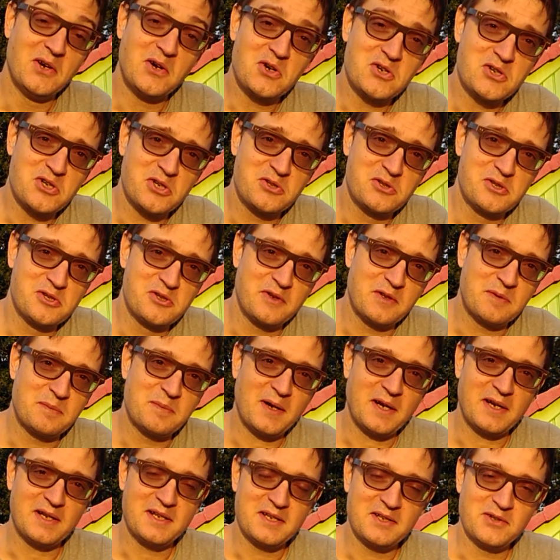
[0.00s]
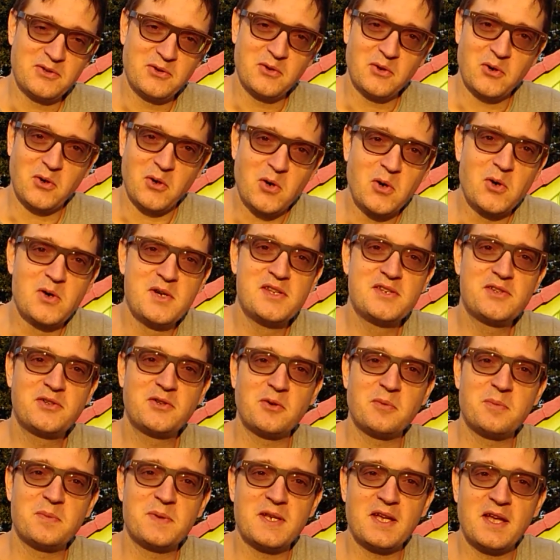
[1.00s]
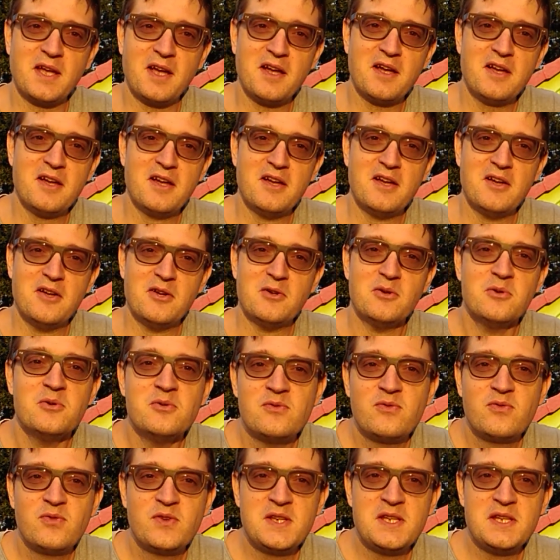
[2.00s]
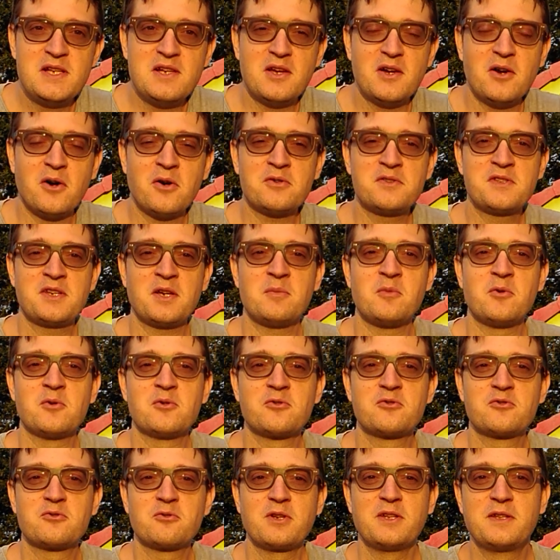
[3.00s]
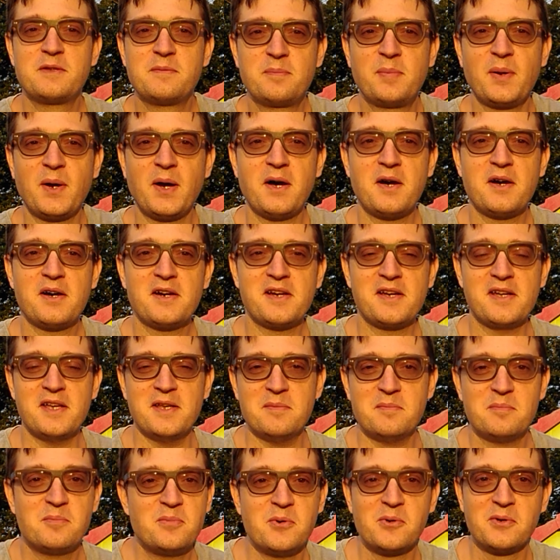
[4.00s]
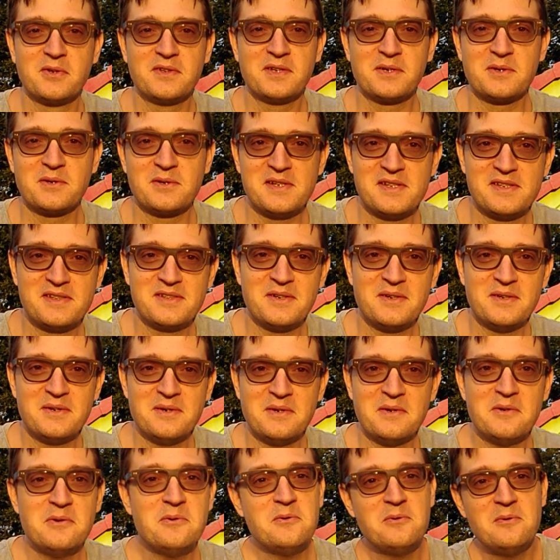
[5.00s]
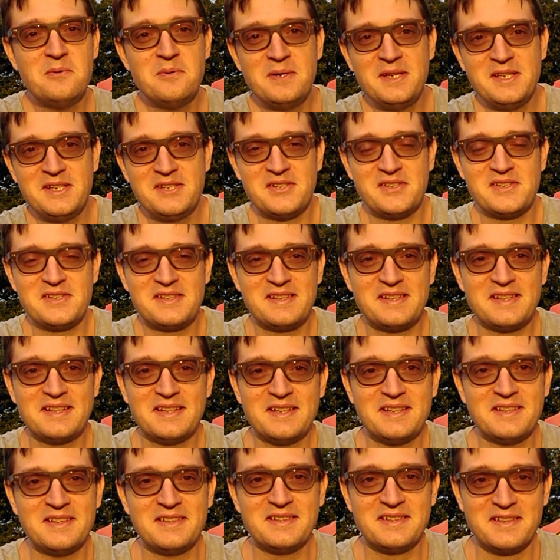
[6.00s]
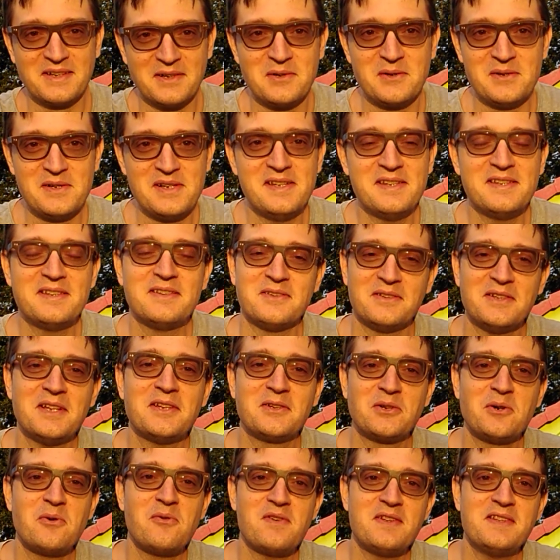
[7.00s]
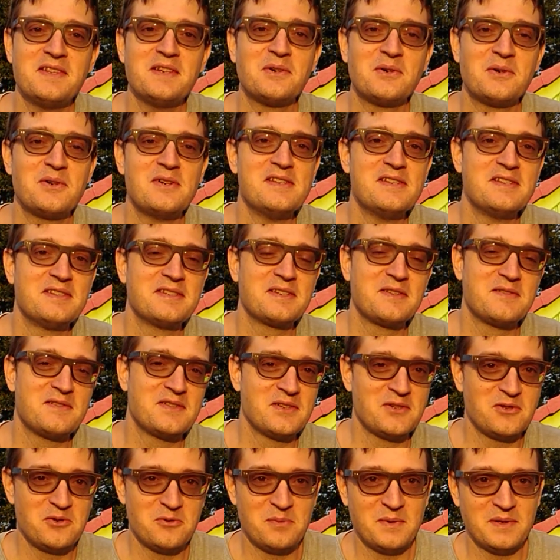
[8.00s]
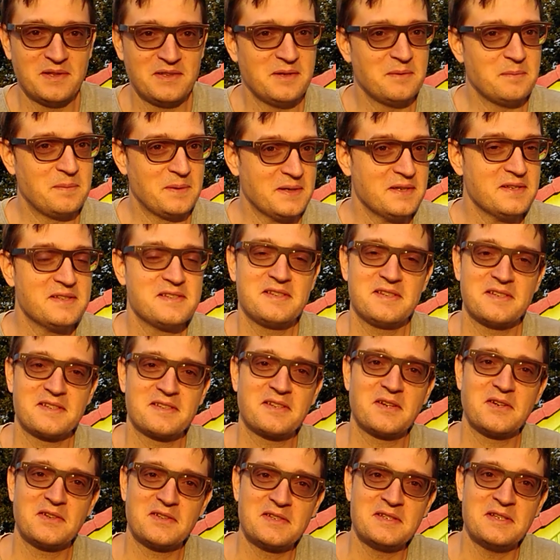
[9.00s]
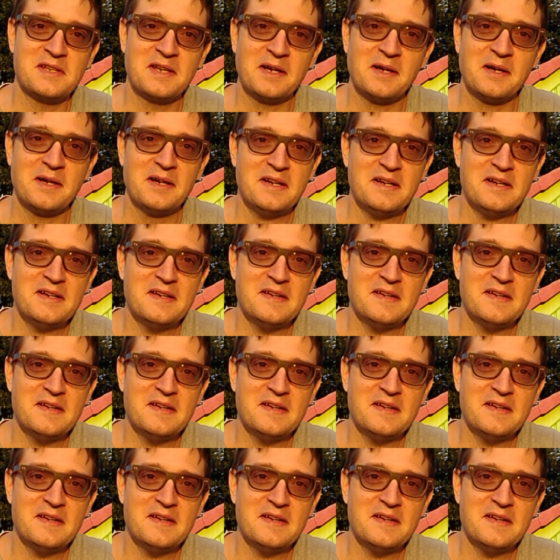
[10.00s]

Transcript: aujourd'hui, je vais te parler de Rollistopia une ville entièrement construite par et pour des rôlistes. Oui, je sais, des rôlistes, on a trouvé des rôlistes qui faisaient du BTP, c'est extraordinaire.